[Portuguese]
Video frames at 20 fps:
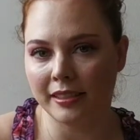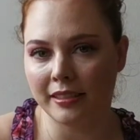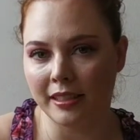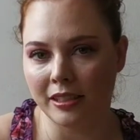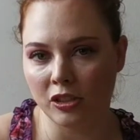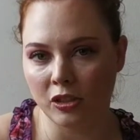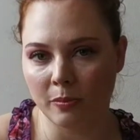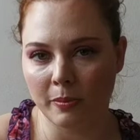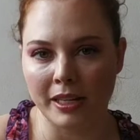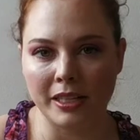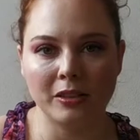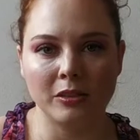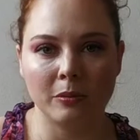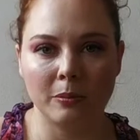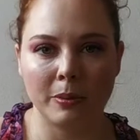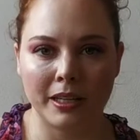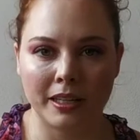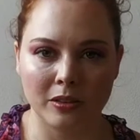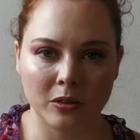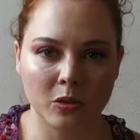atendimento
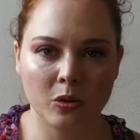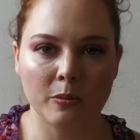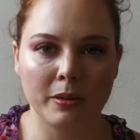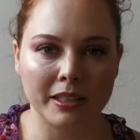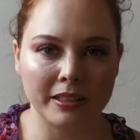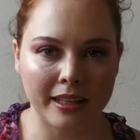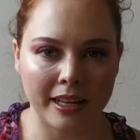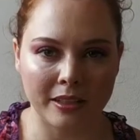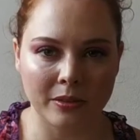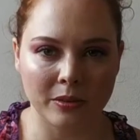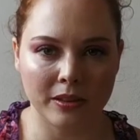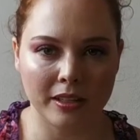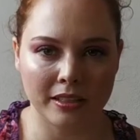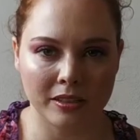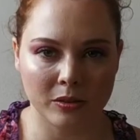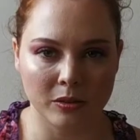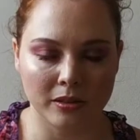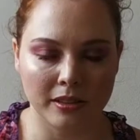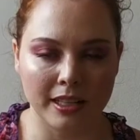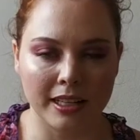para documentar o
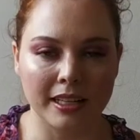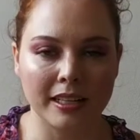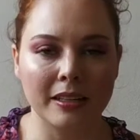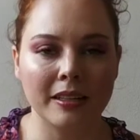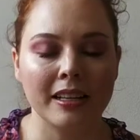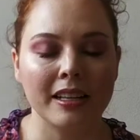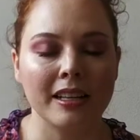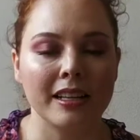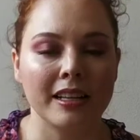caso dele,